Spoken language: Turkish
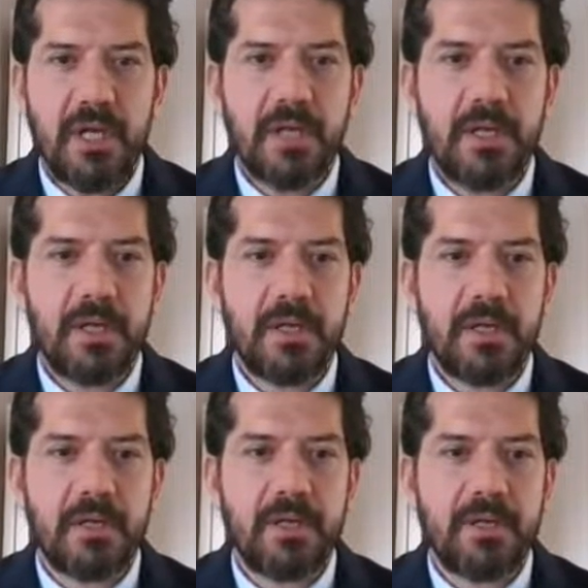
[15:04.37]
Ee,
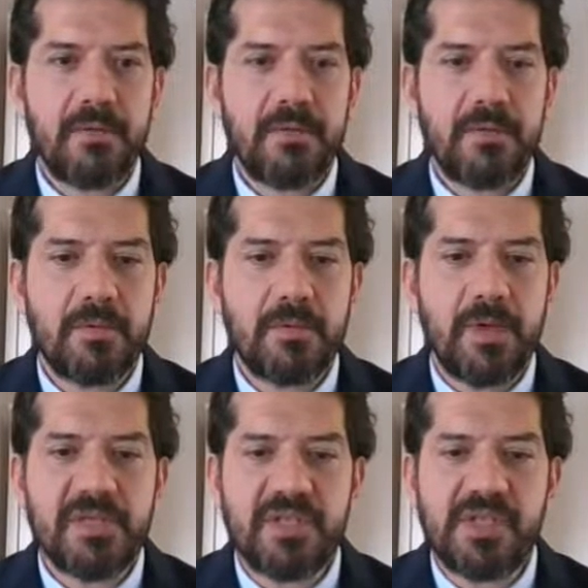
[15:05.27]
e,
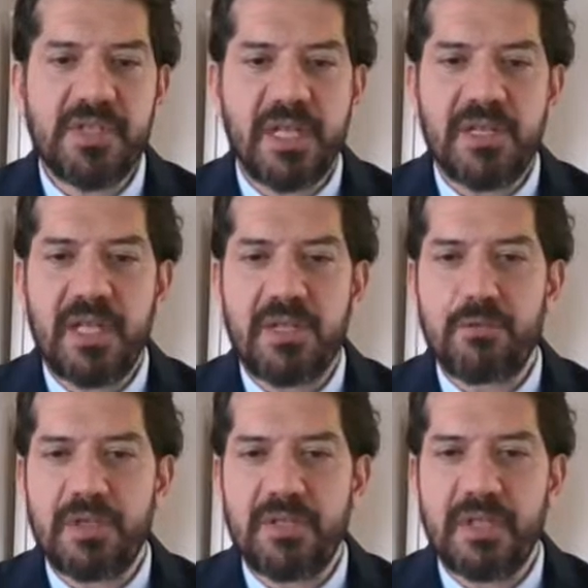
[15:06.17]
bazı şirketler
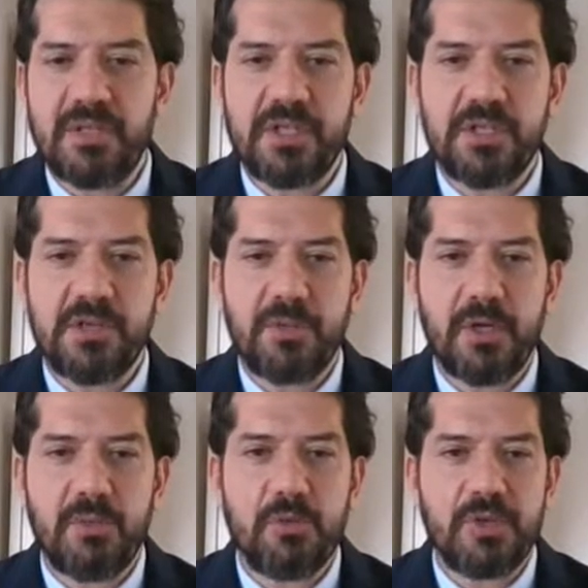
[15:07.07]
uzaktan
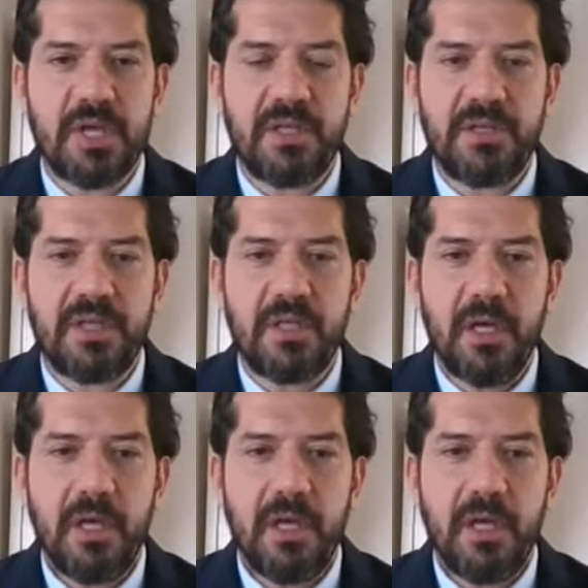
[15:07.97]
çalışmaya müsait değil.